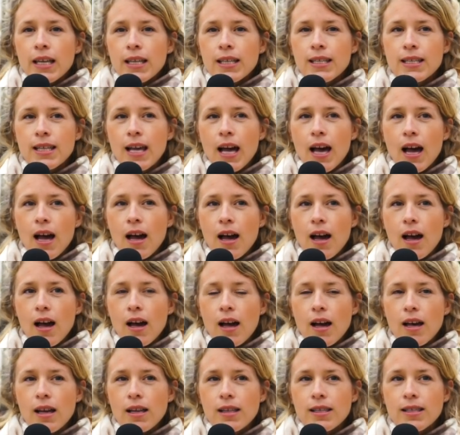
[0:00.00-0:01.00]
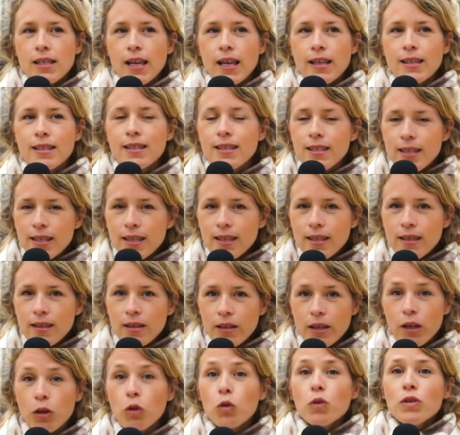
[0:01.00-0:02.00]
Ça, ça, dit
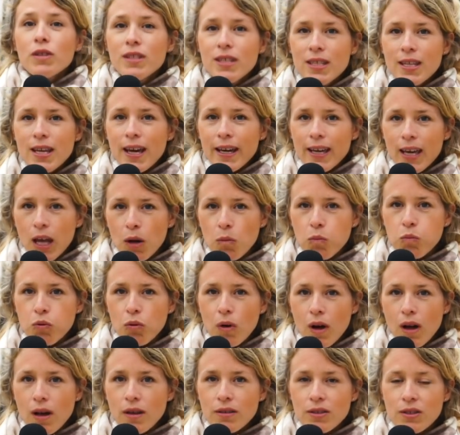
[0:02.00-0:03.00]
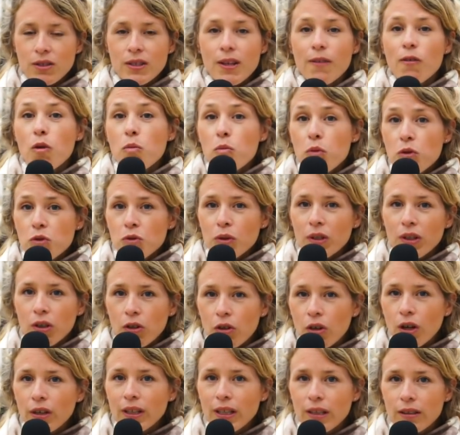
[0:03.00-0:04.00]
et redit à quel point on avait besoin
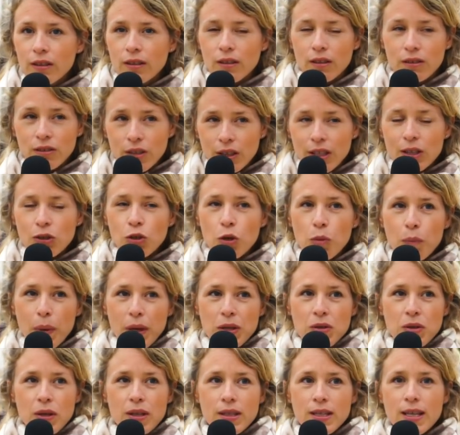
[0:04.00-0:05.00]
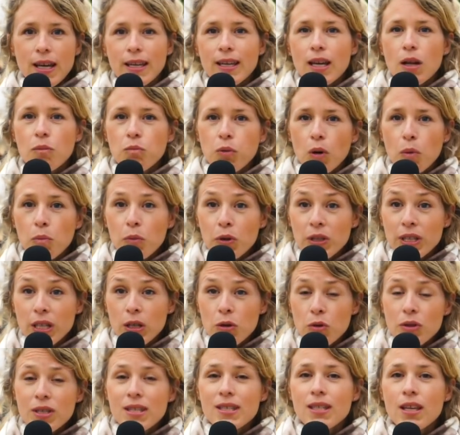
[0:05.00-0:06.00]
encore d'en être, persuadé, à quel point
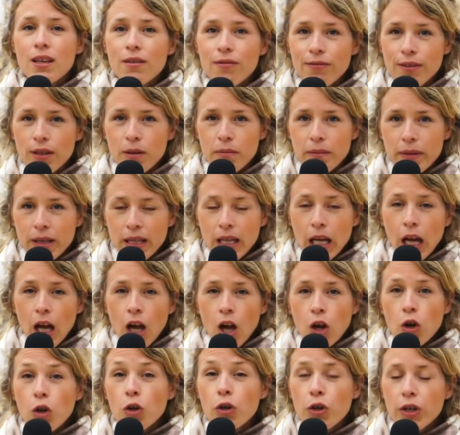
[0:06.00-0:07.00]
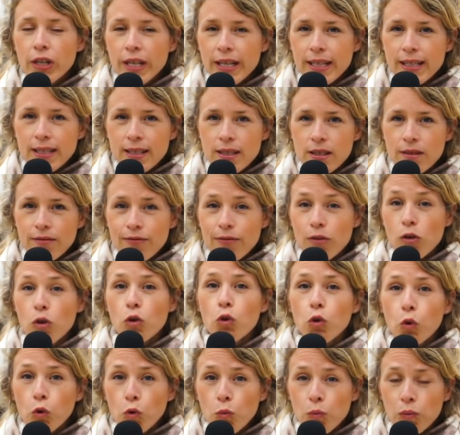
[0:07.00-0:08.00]
Bonello sait filmer le collectif,
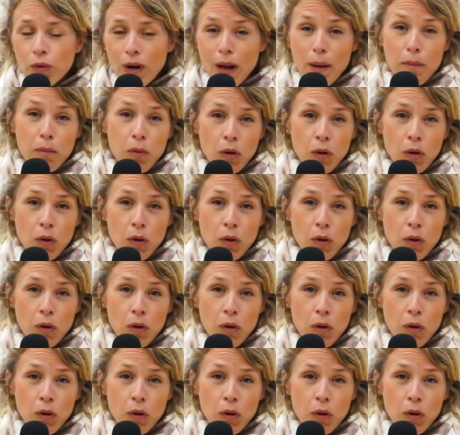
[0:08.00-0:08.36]
le groupe, la